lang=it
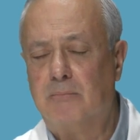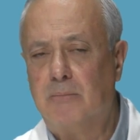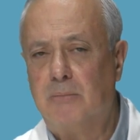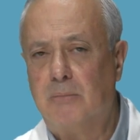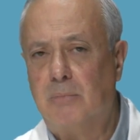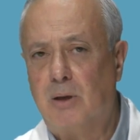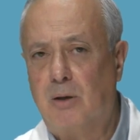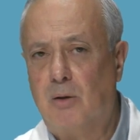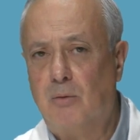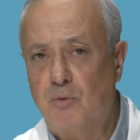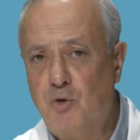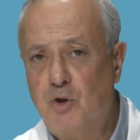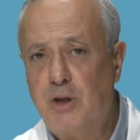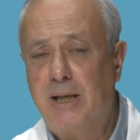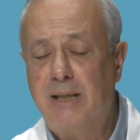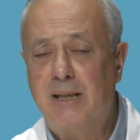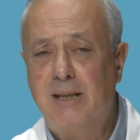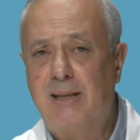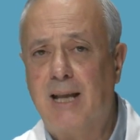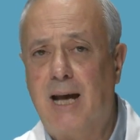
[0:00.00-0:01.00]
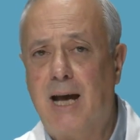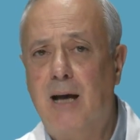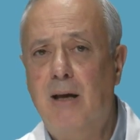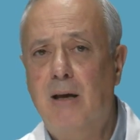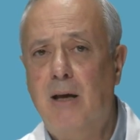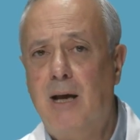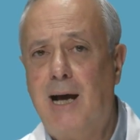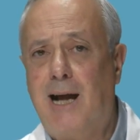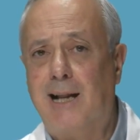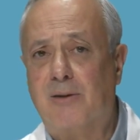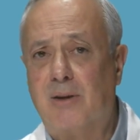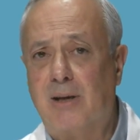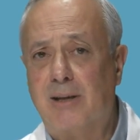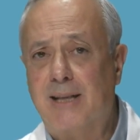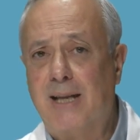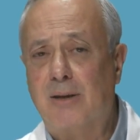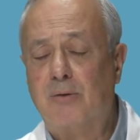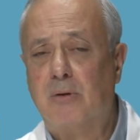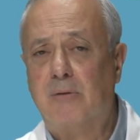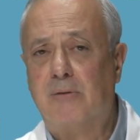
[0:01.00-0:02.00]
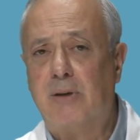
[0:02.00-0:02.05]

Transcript: congenita altrettanto